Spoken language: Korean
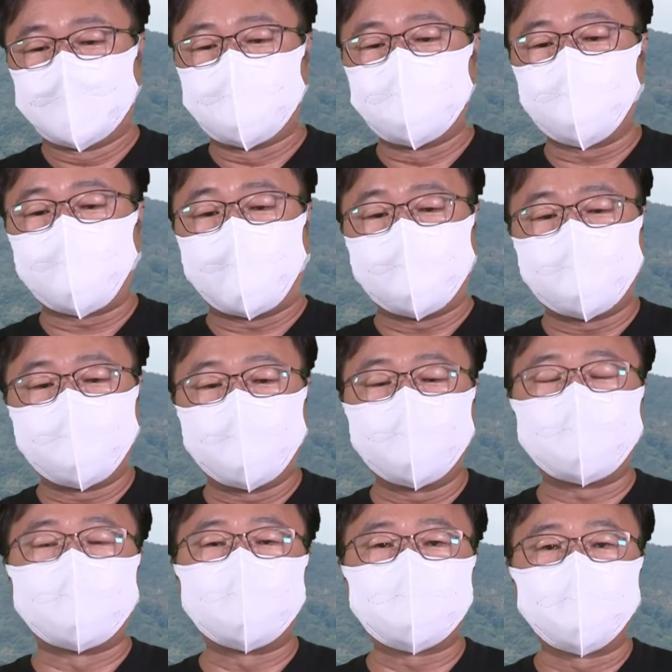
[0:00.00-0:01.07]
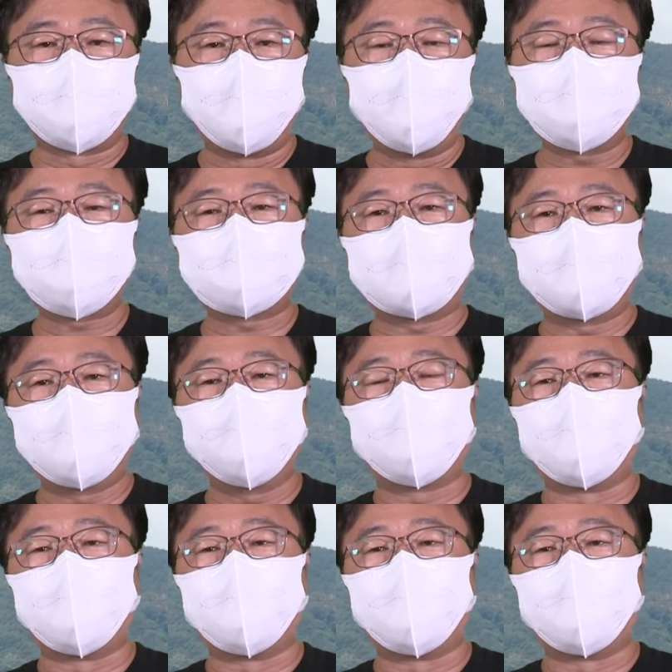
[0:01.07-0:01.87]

지속 가능한 대청호 수자원